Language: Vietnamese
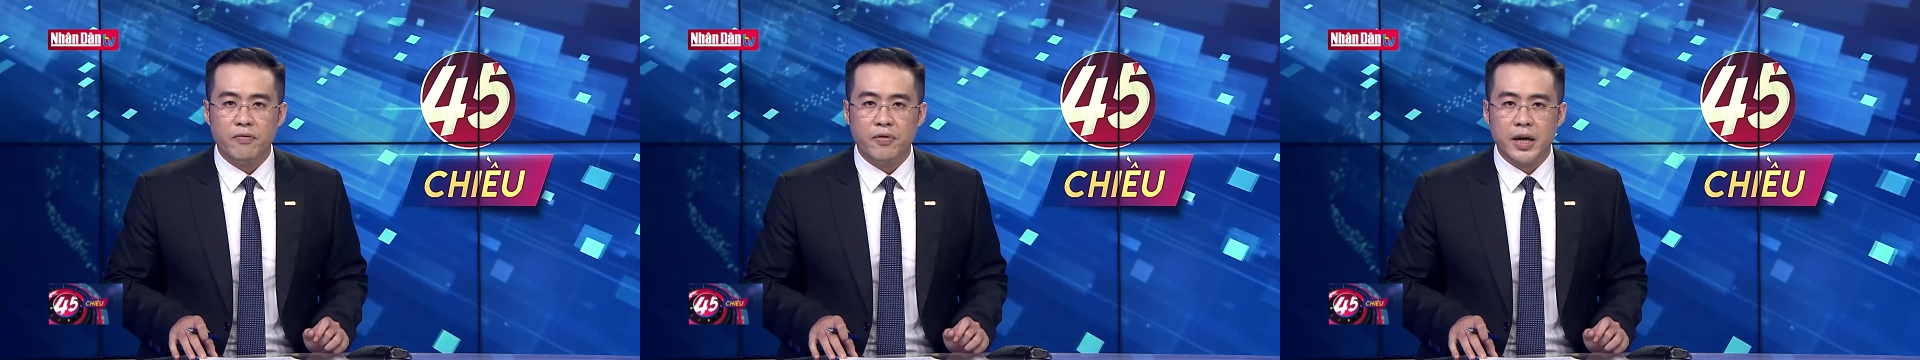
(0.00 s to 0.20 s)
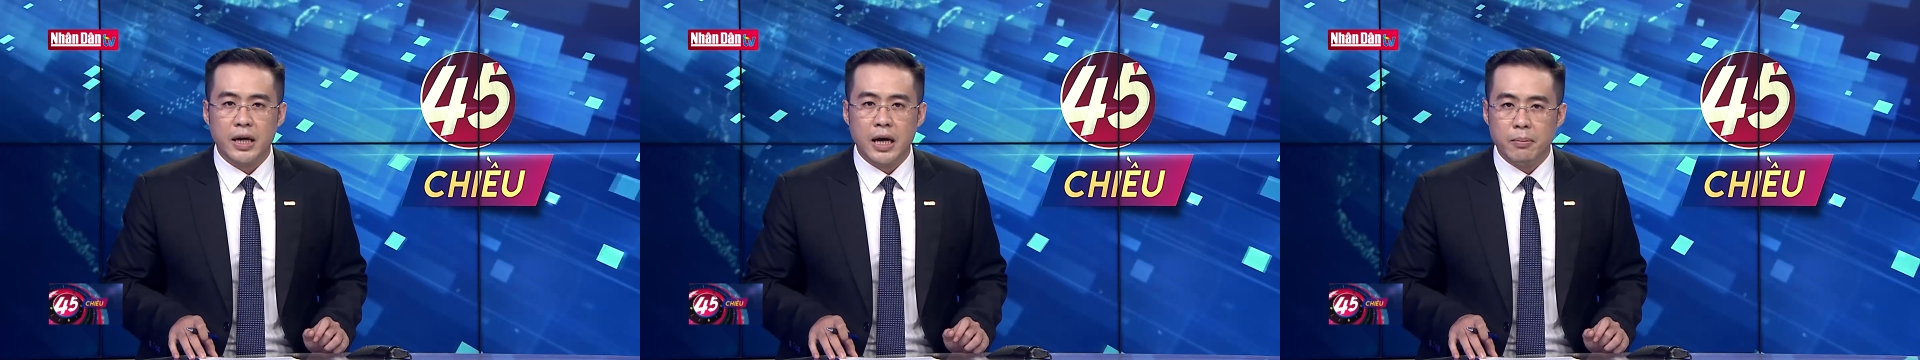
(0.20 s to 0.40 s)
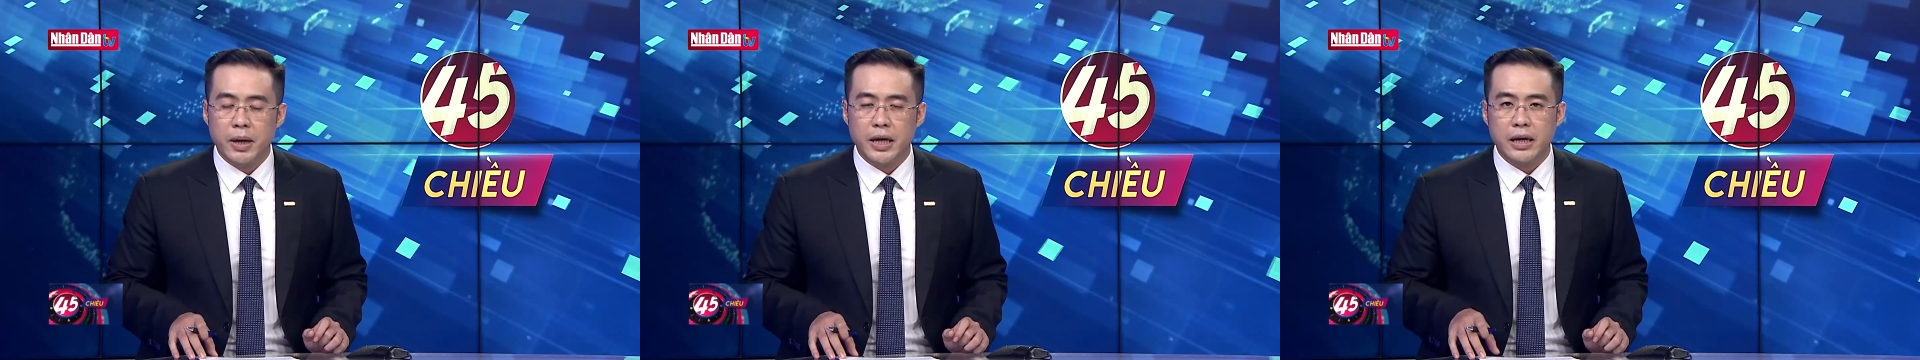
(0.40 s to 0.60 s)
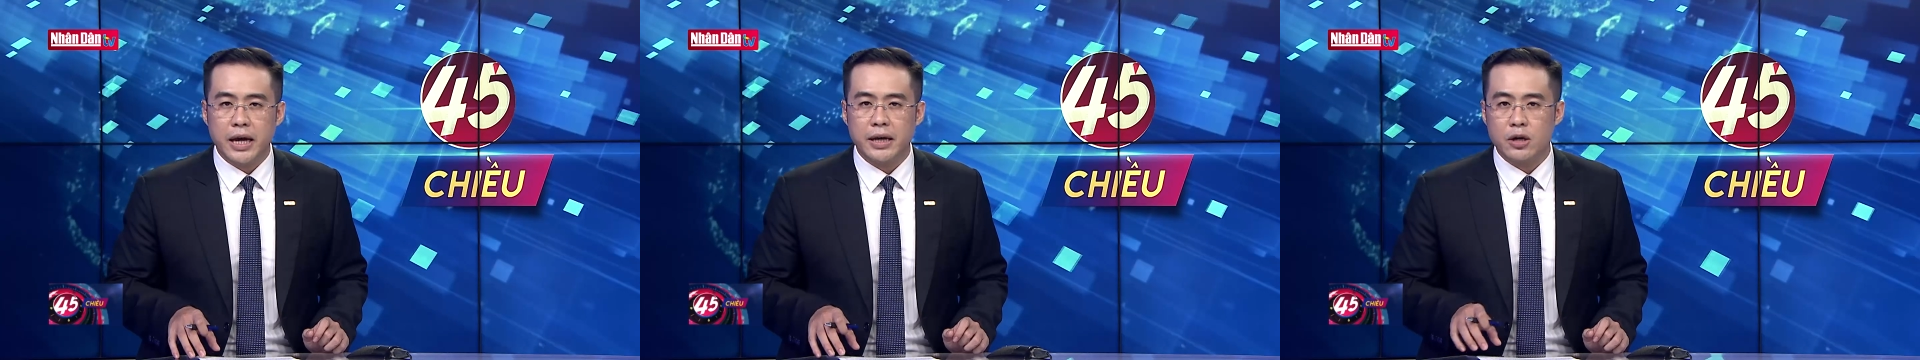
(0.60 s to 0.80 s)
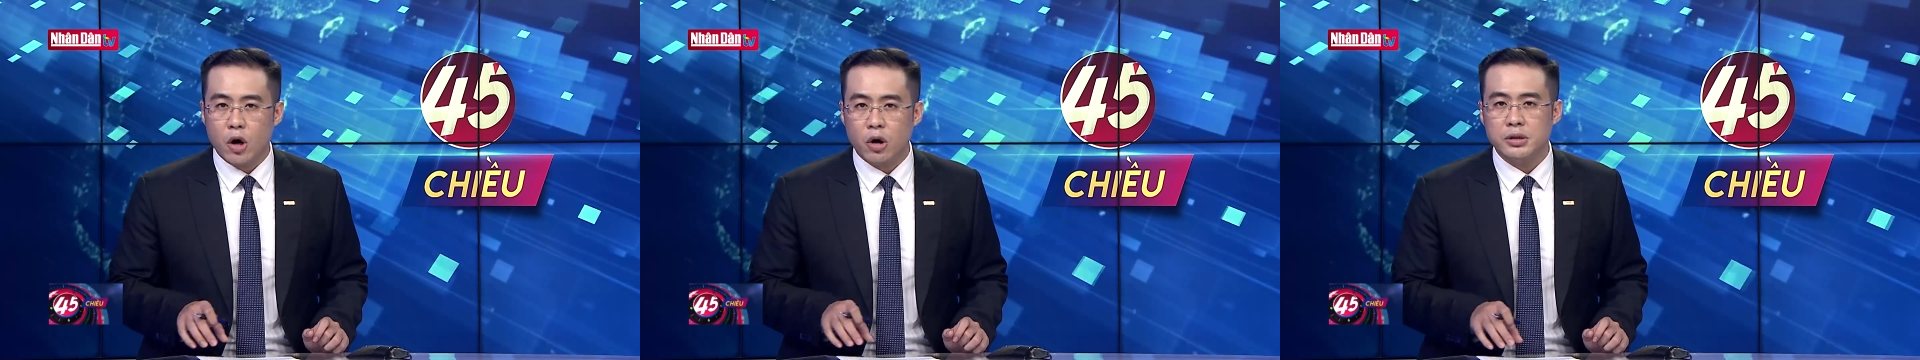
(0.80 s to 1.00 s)
về căn bệnh này
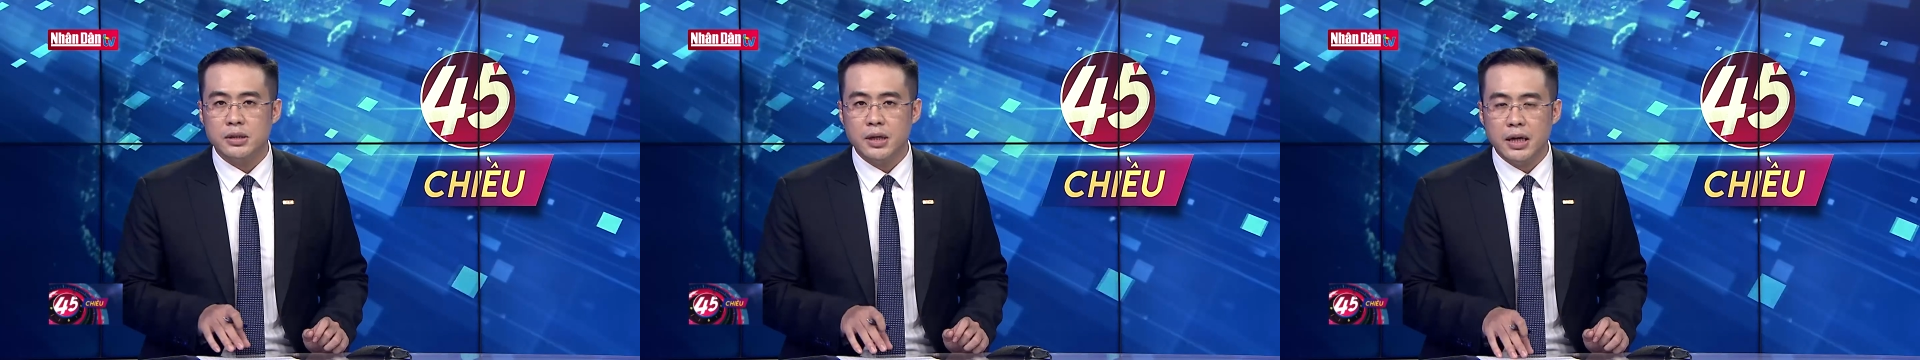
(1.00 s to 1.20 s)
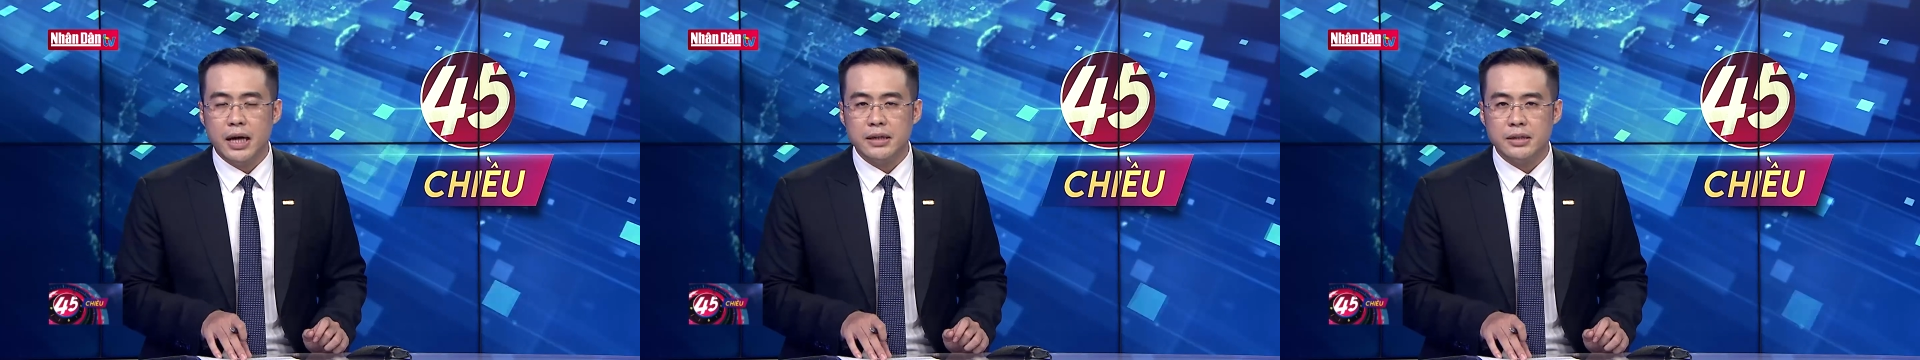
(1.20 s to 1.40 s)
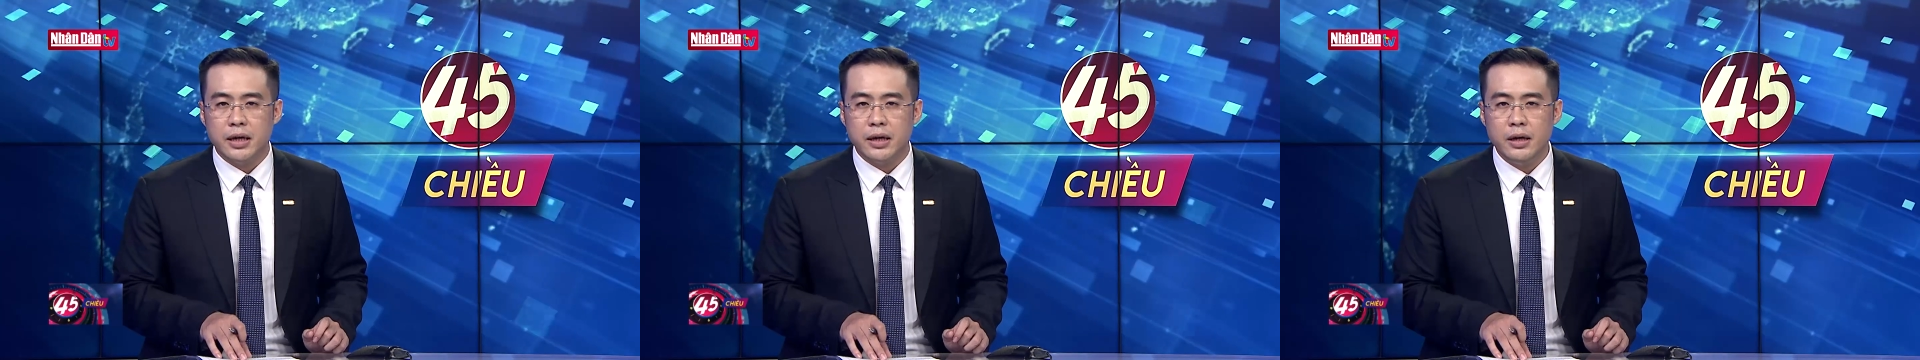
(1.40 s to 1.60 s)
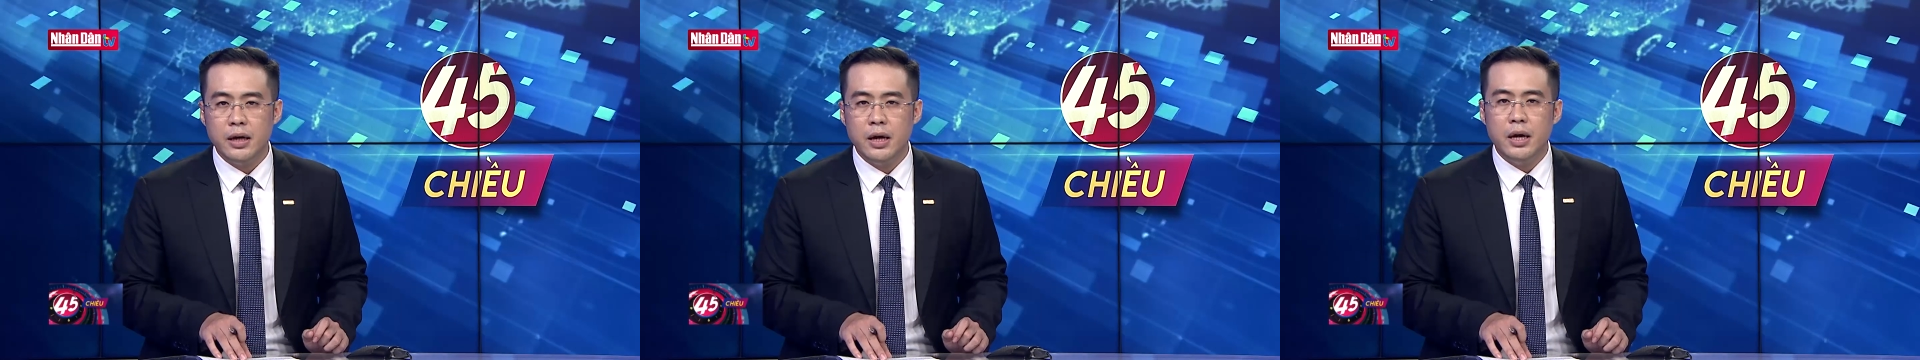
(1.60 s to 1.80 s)
còn rất hạn chế.